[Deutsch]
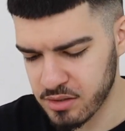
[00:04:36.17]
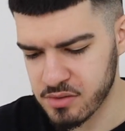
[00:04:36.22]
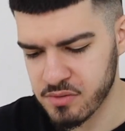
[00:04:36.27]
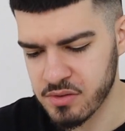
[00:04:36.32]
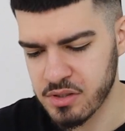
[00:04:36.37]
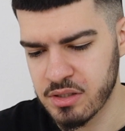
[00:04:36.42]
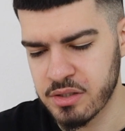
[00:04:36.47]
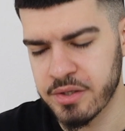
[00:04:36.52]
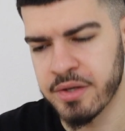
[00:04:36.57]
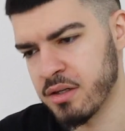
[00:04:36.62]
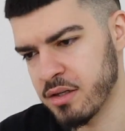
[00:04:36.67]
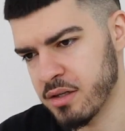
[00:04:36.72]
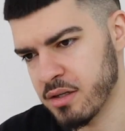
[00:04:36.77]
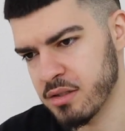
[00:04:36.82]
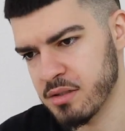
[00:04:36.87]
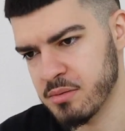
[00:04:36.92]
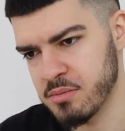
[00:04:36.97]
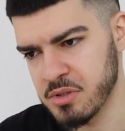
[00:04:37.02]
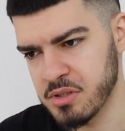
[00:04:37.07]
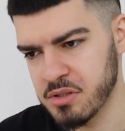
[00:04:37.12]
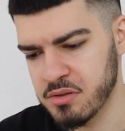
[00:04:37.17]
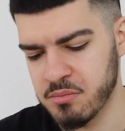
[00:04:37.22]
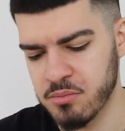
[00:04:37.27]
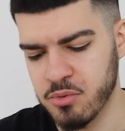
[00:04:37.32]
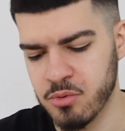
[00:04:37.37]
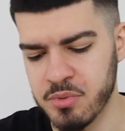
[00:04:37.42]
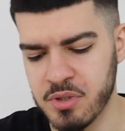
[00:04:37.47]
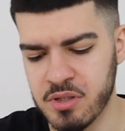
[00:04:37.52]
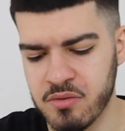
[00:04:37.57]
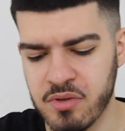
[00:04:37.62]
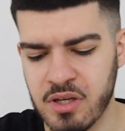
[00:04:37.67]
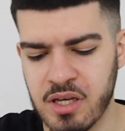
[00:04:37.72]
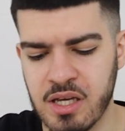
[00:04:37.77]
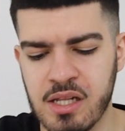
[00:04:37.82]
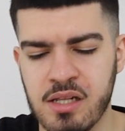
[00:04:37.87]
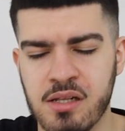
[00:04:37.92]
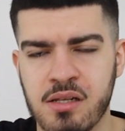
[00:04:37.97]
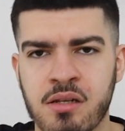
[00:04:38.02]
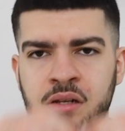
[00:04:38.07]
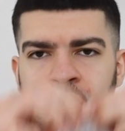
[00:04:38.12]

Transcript: Deswegen dachte ich mir, probieren wir L.